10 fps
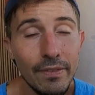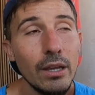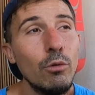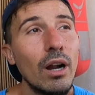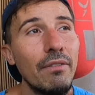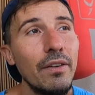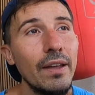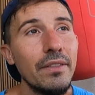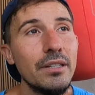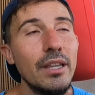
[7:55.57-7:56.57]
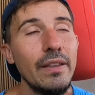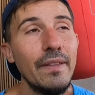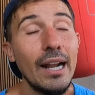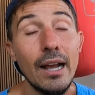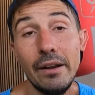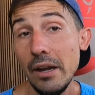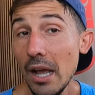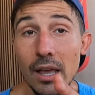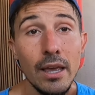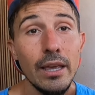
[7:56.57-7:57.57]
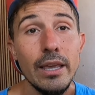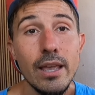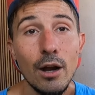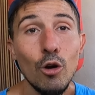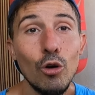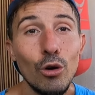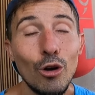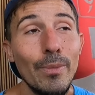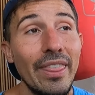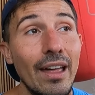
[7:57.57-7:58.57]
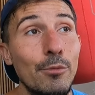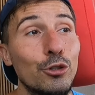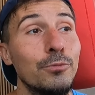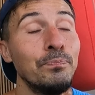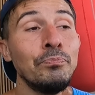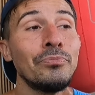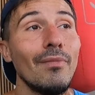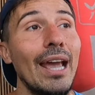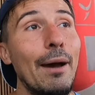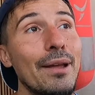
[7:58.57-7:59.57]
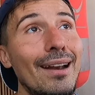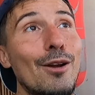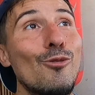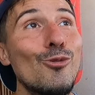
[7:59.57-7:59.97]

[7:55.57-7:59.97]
café, un café antes de, la carrera, y ya comenzamos a ver, la